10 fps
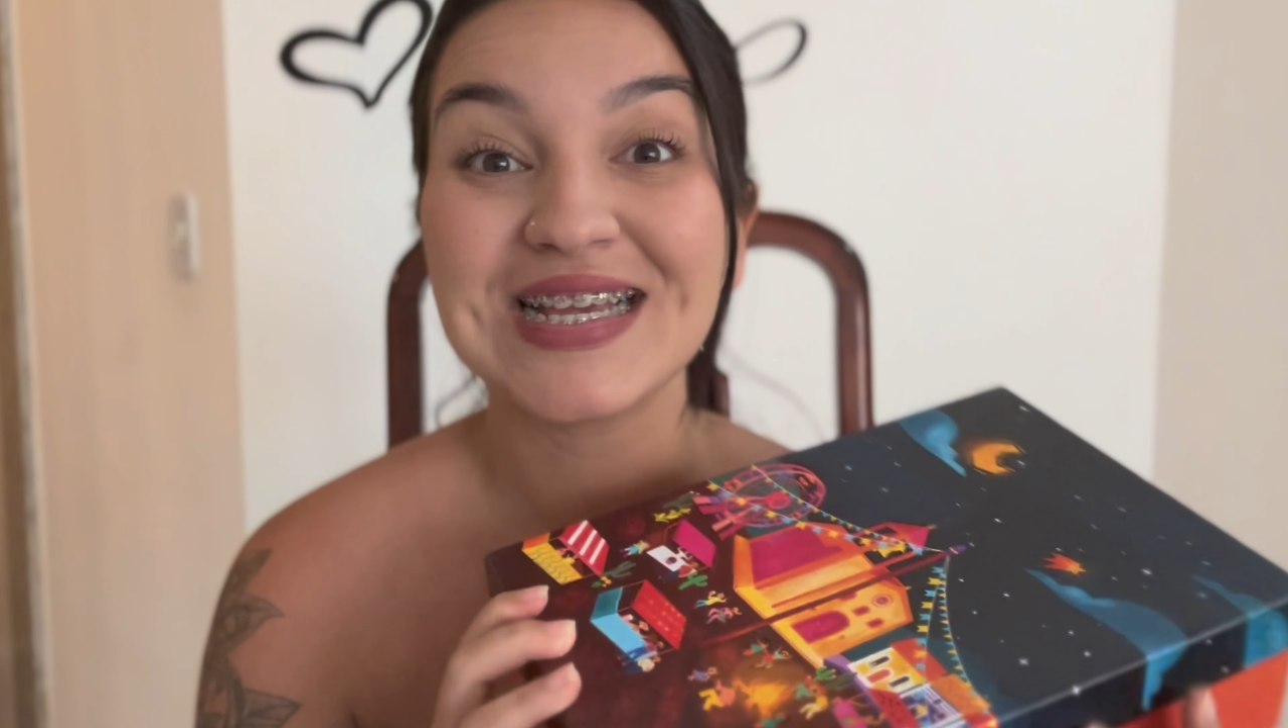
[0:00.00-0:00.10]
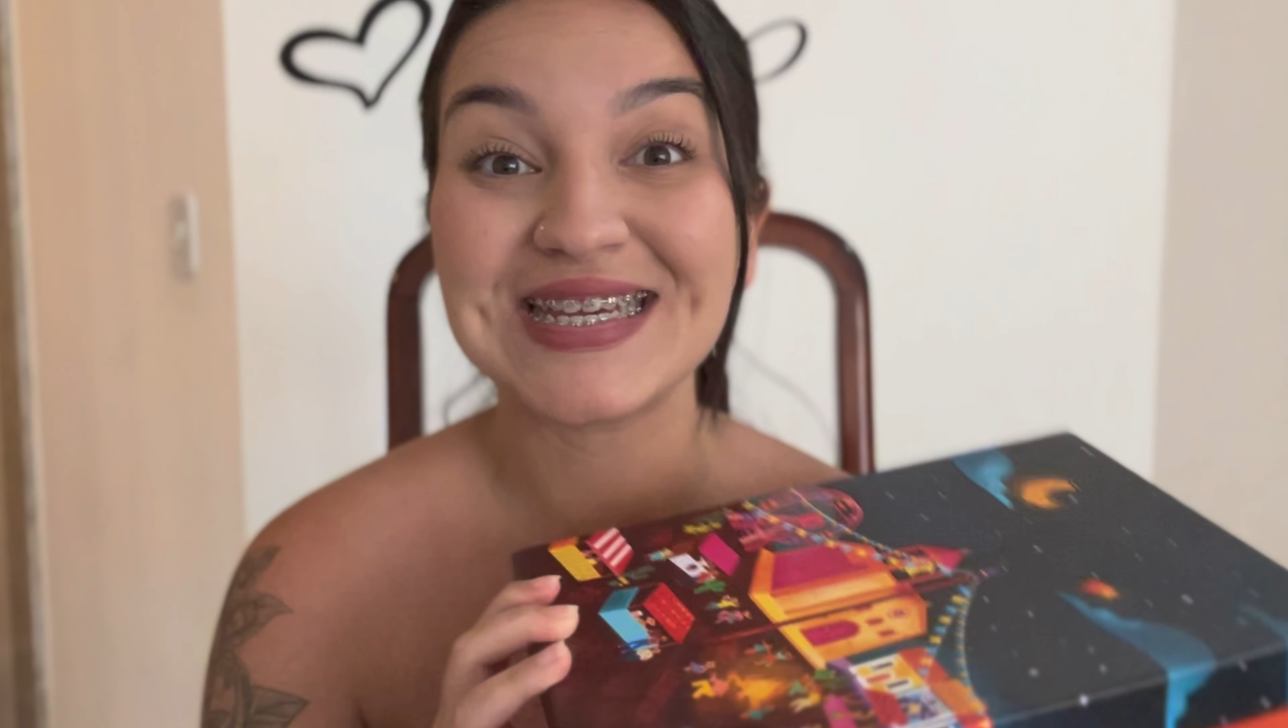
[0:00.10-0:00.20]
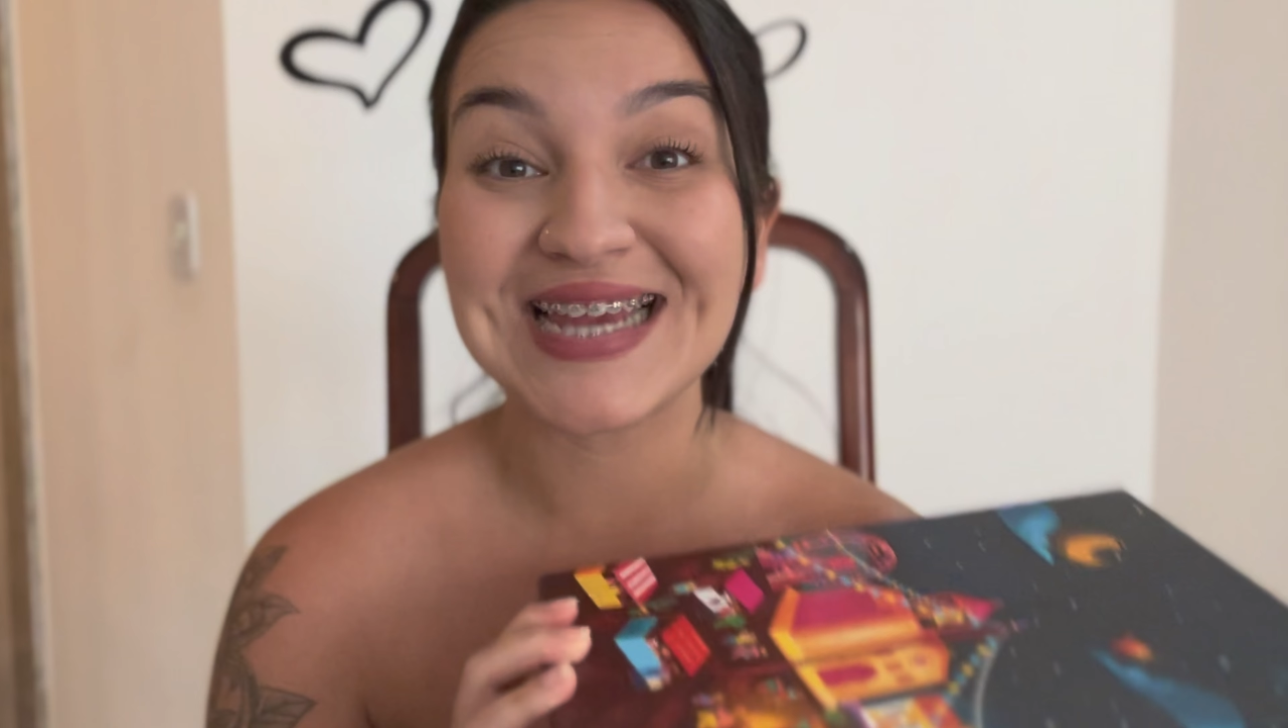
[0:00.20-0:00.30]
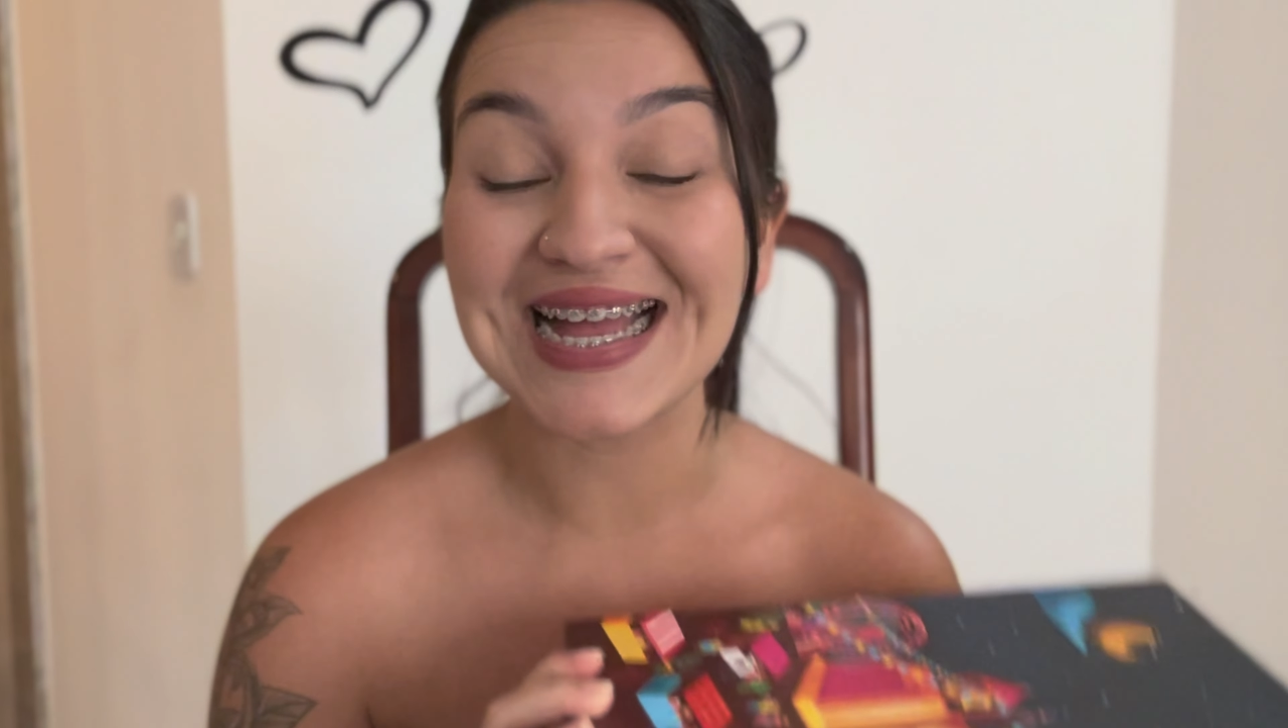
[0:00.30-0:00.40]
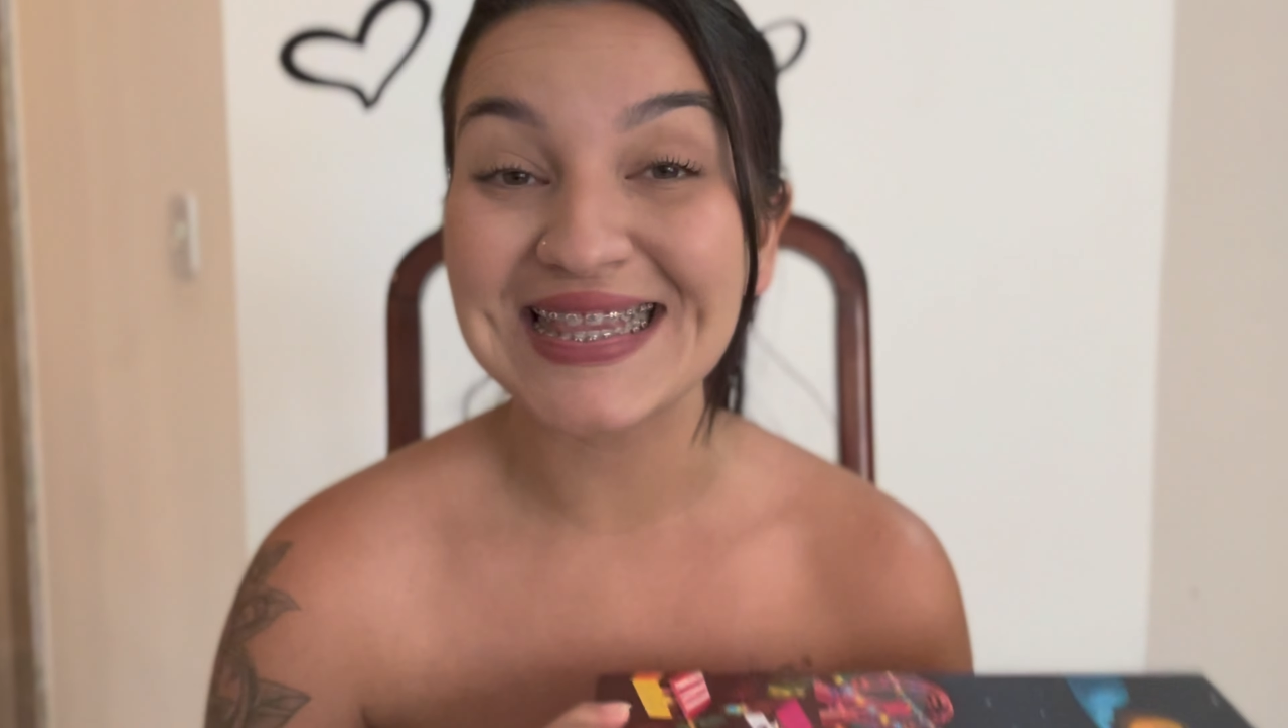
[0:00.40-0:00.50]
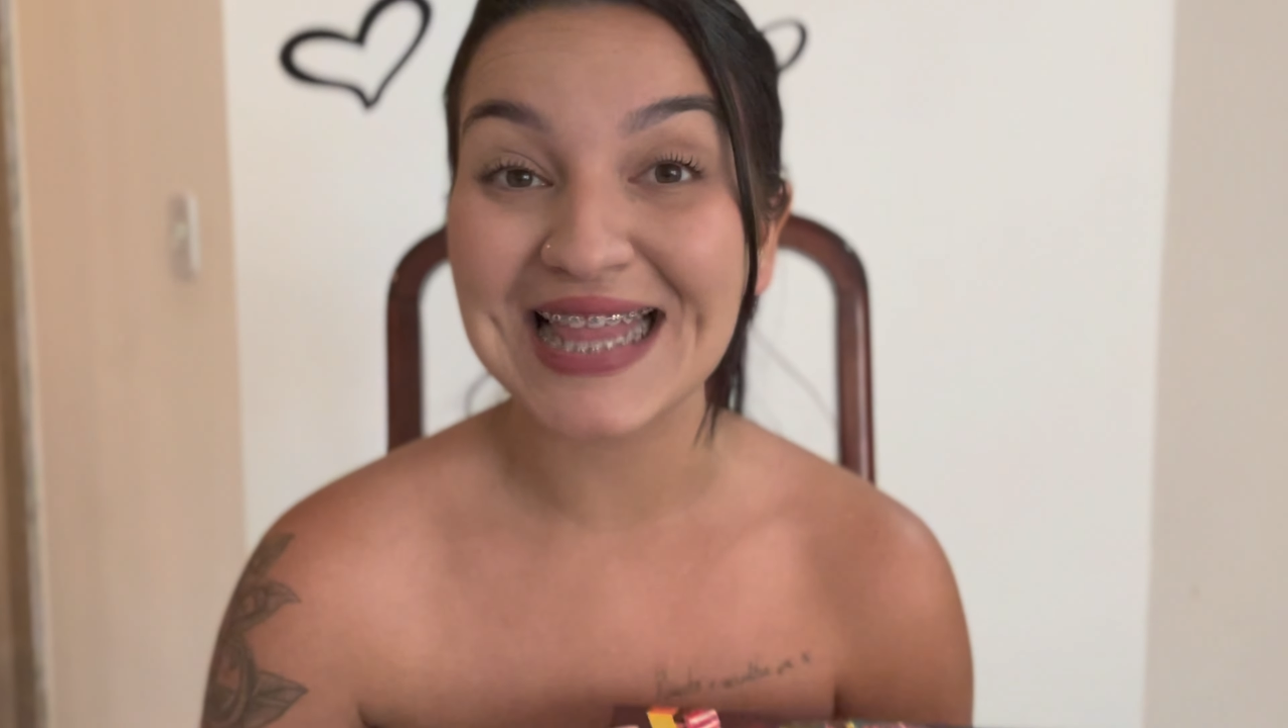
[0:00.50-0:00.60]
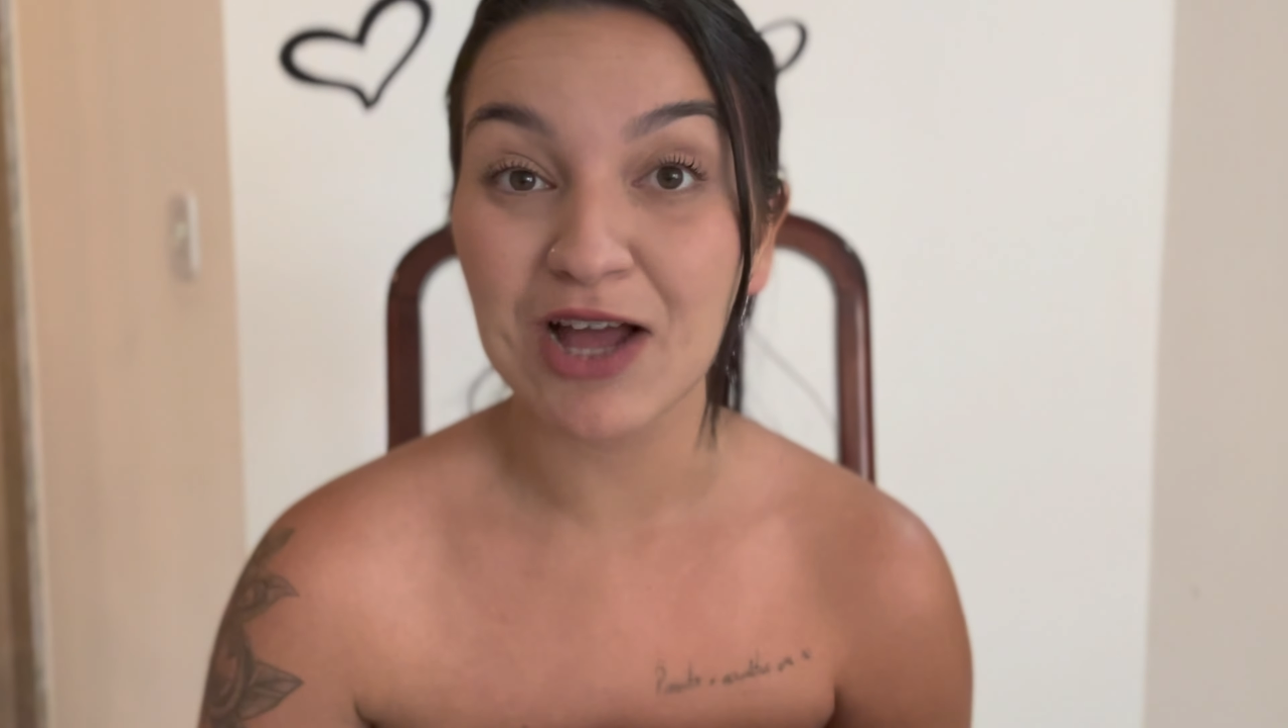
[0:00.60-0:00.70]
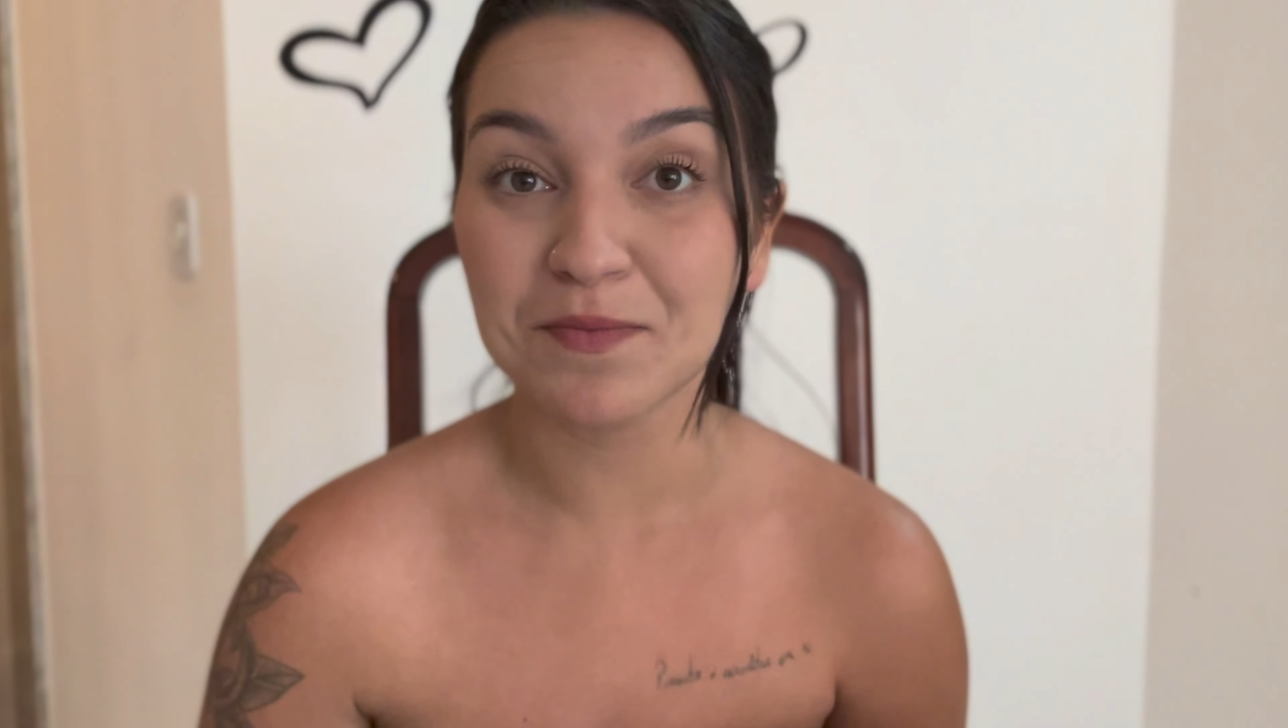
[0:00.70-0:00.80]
Já tá